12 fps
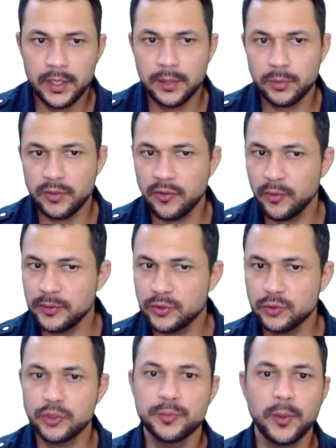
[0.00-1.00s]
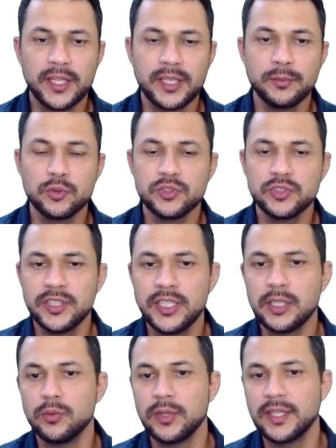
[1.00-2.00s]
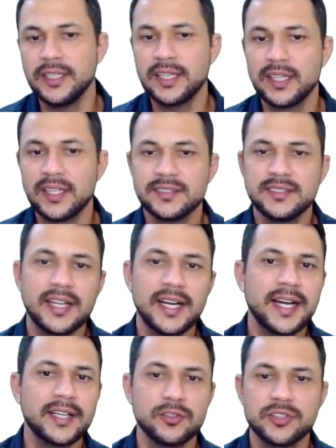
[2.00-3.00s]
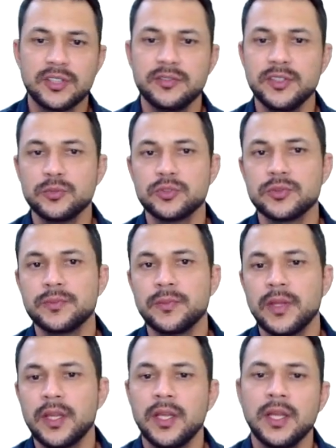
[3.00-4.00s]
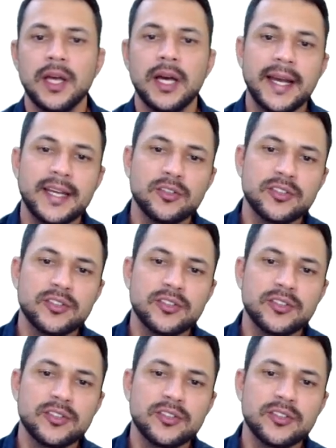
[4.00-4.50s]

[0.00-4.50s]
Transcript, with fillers: provavelmente um teor de pó químico seco, aquele classe K que nós já vimos. Aqui nós